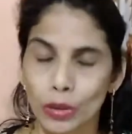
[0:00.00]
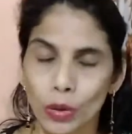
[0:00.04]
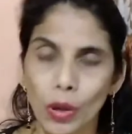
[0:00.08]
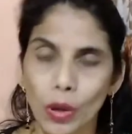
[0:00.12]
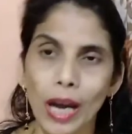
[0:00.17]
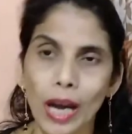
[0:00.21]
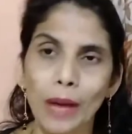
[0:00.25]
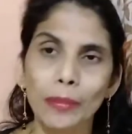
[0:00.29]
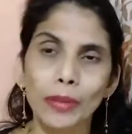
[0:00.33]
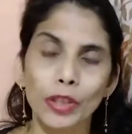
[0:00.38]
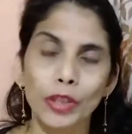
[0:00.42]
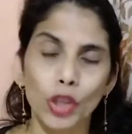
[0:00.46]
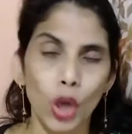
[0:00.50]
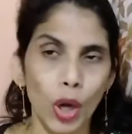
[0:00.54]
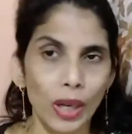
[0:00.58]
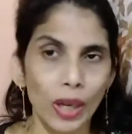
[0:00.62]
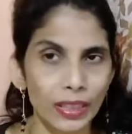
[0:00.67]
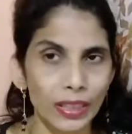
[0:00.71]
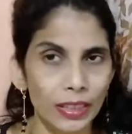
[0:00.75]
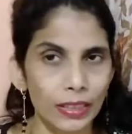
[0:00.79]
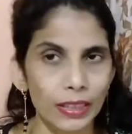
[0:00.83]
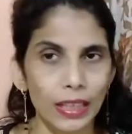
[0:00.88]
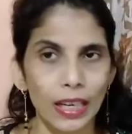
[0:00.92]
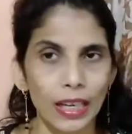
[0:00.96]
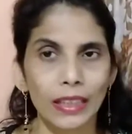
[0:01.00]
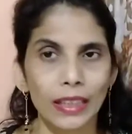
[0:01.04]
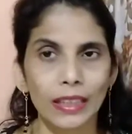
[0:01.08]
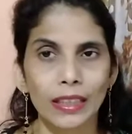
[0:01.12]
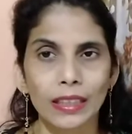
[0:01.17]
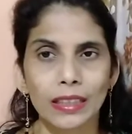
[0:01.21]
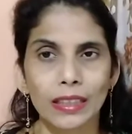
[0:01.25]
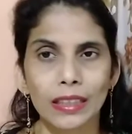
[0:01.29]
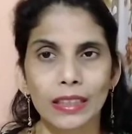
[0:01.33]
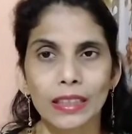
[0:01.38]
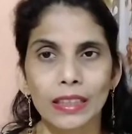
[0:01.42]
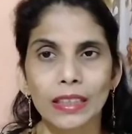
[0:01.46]
तो आप टॉर्च जला
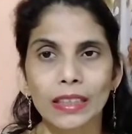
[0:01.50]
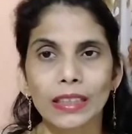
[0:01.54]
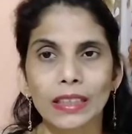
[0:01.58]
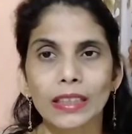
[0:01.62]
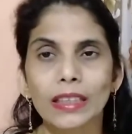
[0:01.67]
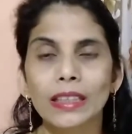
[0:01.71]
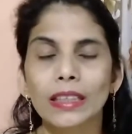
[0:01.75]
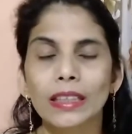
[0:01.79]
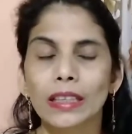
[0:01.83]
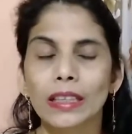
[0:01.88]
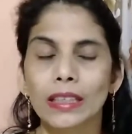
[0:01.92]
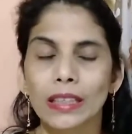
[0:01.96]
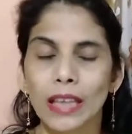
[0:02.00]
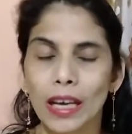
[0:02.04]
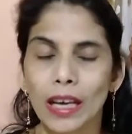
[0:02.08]
करके देखिए कि